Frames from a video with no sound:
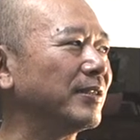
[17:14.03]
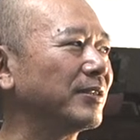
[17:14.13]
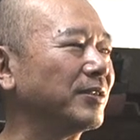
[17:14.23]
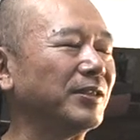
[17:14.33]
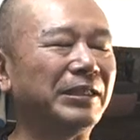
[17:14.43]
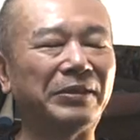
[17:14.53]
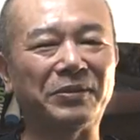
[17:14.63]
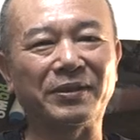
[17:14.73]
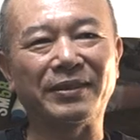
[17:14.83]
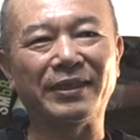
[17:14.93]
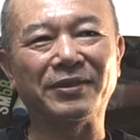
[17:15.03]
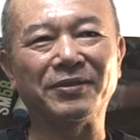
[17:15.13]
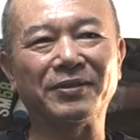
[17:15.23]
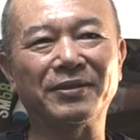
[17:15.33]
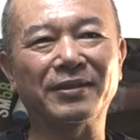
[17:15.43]
スリーアウトにできる
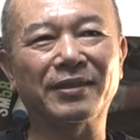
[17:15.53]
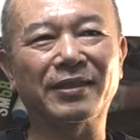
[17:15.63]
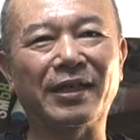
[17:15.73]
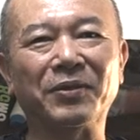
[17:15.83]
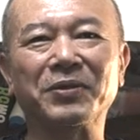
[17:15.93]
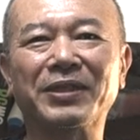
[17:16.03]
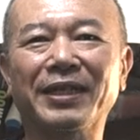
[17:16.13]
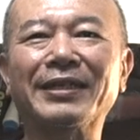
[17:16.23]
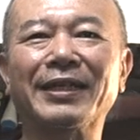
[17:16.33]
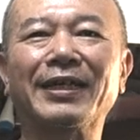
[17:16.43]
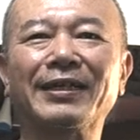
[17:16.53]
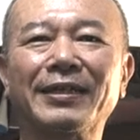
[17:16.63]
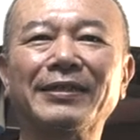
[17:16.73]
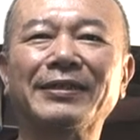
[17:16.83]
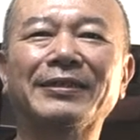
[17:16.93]
可能性が高い
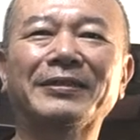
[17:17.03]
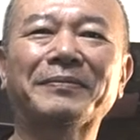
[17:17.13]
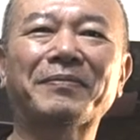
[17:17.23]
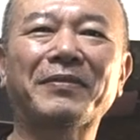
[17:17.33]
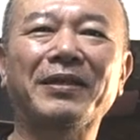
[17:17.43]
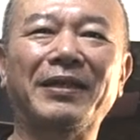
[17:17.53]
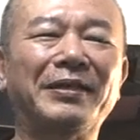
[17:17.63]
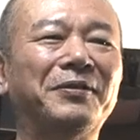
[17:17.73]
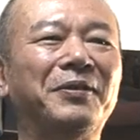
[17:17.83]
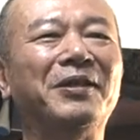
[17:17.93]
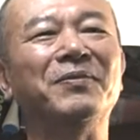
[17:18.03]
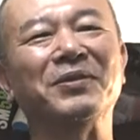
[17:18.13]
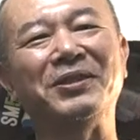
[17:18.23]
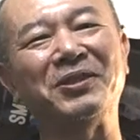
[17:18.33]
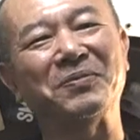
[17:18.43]
からです。はい、これはも
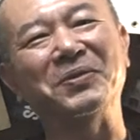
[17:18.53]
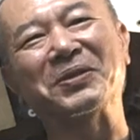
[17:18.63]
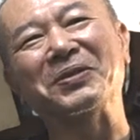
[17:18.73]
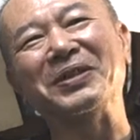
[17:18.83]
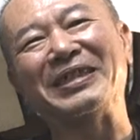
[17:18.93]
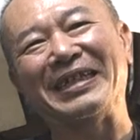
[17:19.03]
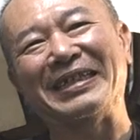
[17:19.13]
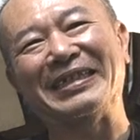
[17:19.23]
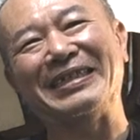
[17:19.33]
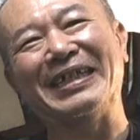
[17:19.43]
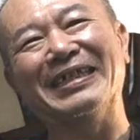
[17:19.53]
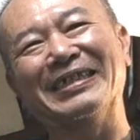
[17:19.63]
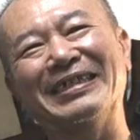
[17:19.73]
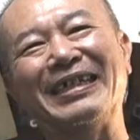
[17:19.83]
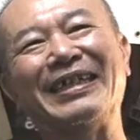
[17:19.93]
う以上、僕の意見でした。
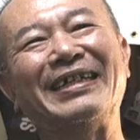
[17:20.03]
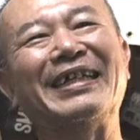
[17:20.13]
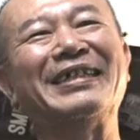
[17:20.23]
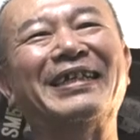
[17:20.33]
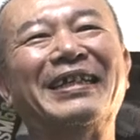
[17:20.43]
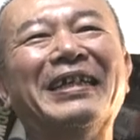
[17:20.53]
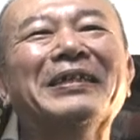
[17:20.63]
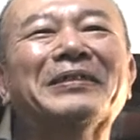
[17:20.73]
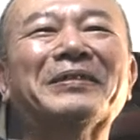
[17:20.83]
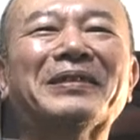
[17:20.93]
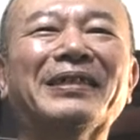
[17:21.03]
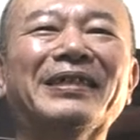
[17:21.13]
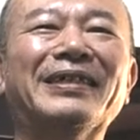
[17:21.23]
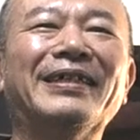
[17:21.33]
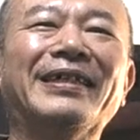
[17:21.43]
何かね、
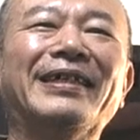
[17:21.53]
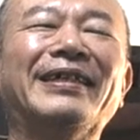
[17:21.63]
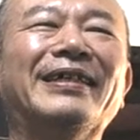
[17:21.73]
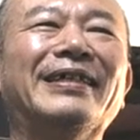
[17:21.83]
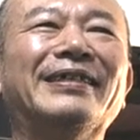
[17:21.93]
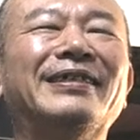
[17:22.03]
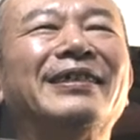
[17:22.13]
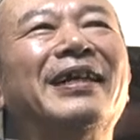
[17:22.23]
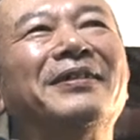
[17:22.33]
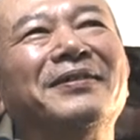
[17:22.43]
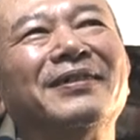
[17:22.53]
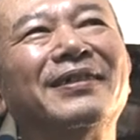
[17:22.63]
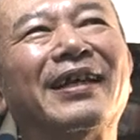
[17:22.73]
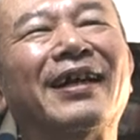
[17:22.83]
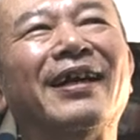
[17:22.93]
違う
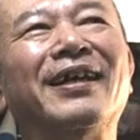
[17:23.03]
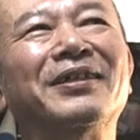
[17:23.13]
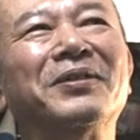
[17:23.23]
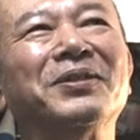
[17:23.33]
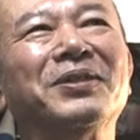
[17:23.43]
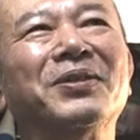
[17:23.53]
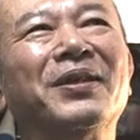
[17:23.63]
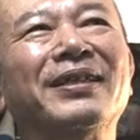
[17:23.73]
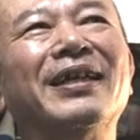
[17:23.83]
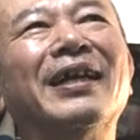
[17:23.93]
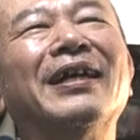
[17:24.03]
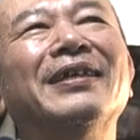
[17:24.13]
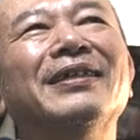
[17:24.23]
考え方の人がいたら、